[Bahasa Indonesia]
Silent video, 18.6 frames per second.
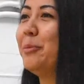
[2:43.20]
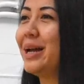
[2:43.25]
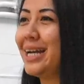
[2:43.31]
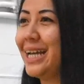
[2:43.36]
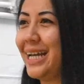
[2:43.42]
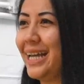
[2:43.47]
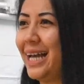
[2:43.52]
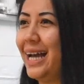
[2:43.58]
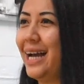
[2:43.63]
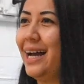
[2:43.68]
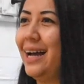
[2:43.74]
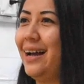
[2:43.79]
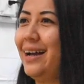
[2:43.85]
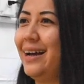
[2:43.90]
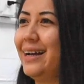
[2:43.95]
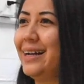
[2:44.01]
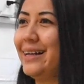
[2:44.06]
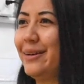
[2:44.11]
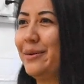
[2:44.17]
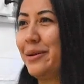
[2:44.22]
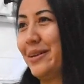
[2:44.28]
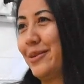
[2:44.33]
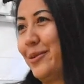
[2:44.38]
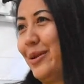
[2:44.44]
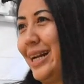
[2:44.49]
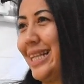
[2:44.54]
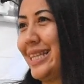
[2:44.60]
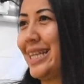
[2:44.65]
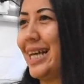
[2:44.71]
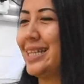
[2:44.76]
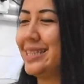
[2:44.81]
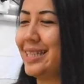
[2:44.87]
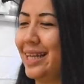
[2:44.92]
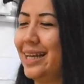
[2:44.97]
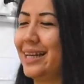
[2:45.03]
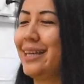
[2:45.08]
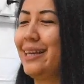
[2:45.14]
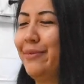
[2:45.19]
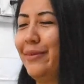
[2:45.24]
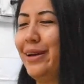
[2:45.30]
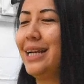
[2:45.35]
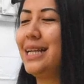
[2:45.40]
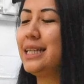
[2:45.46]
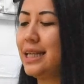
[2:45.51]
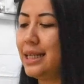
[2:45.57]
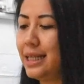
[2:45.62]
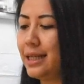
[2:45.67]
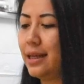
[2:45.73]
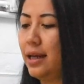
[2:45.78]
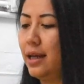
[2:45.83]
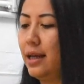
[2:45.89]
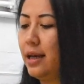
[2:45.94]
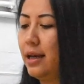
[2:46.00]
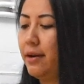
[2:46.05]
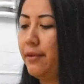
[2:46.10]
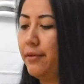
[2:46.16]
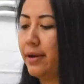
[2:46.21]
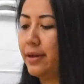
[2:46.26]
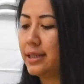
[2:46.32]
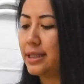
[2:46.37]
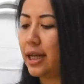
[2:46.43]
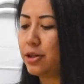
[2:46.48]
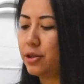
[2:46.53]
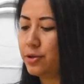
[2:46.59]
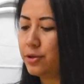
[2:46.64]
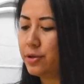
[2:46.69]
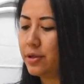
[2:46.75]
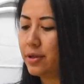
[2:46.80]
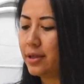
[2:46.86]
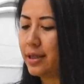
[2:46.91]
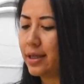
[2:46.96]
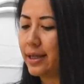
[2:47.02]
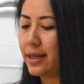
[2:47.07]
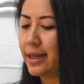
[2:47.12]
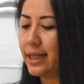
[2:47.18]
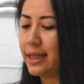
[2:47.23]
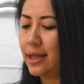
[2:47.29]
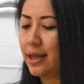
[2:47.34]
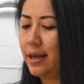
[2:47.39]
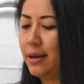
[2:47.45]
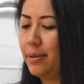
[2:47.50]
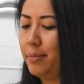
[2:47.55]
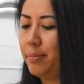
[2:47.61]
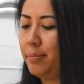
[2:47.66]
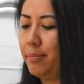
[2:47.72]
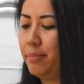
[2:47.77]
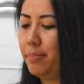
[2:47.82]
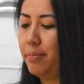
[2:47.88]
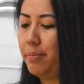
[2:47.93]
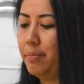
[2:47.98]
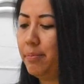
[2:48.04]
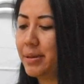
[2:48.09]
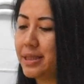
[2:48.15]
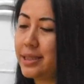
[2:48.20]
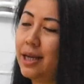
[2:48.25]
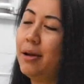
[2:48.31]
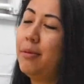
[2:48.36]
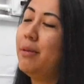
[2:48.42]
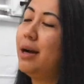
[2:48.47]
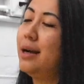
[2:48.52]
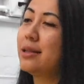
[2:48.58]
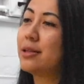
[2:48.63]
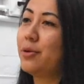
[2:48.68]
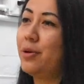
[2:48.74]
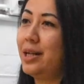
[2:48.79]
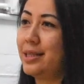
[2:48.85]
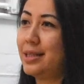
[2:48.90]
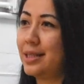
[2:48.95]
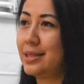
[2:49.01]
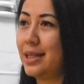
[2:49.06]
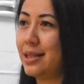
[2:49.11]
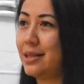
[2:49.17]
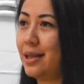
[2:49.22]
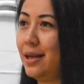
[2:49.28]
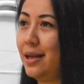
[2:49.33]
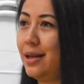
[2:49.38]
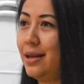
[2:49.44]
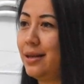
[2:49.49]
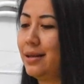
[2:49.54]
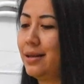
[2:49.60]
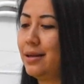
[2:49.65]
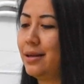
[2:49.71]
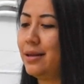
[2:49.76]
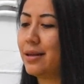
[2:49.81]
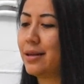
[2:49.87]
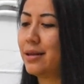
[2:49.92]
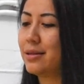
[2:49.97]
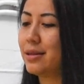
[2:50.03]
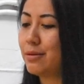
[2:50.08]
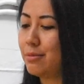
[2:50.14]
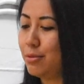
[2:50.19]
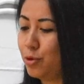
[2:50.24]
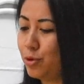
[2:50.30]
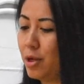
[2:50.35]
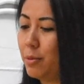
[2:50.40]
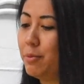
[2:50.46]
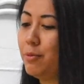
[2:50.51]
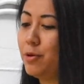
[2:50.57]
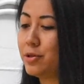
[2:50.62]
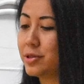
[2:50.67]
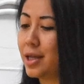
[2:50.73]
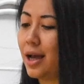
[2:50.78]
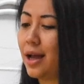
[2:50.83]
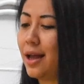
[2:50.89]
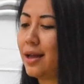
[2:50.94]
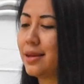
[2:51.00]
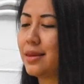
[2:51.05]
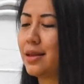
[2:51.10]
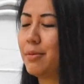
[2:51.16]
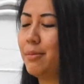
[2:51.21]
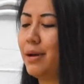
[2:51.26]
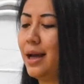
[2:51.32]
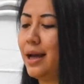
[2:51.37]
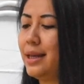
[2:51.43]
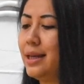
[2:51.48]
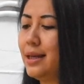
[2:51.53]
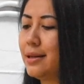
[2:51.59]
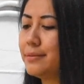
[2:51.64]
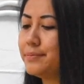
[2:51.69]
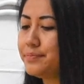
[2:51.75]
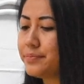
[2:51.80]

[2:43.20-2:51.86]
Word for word: mana yang kualitasnya gimana jadi satu kita percaya banget kualitas kita udah berusaha yang terbaik